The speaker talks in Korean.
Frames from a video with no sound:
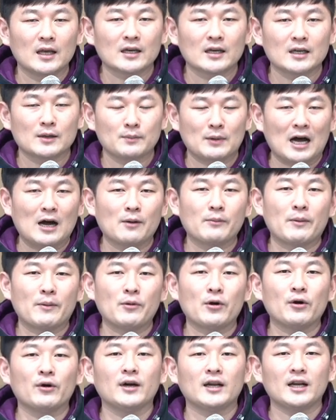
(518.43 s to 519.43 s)
그 마음의
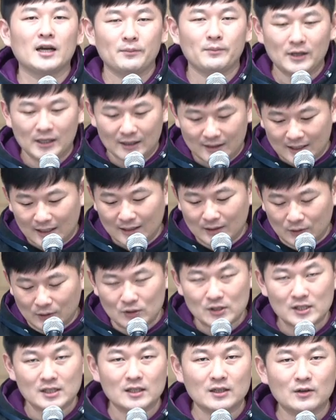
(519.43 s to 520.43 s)
평안함이 있다는
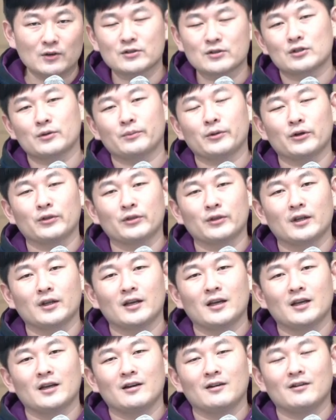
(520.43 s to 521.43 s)
것이 어쩌면
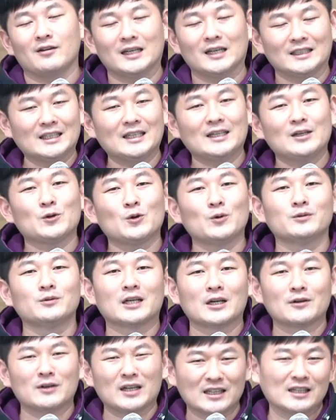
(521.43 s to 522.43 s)
하나를
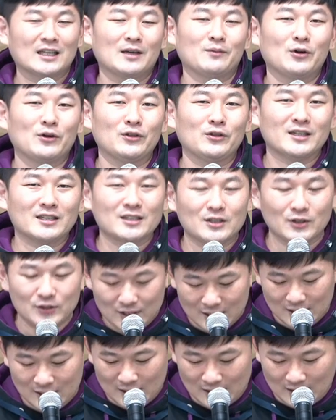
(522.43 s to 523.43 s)
꼽으라고 한다면
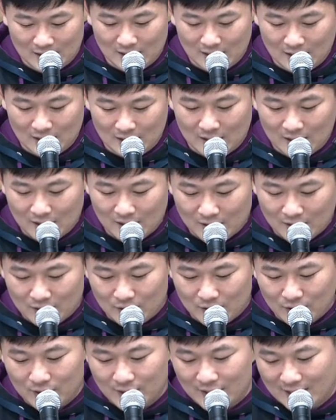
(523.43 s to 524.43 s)
그것일
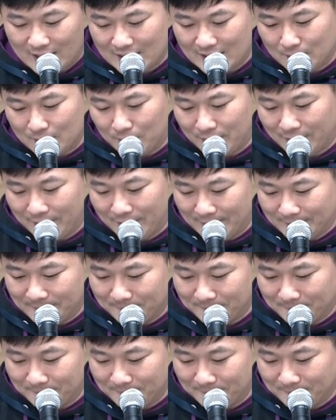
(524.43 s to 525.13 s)
것 같습니다.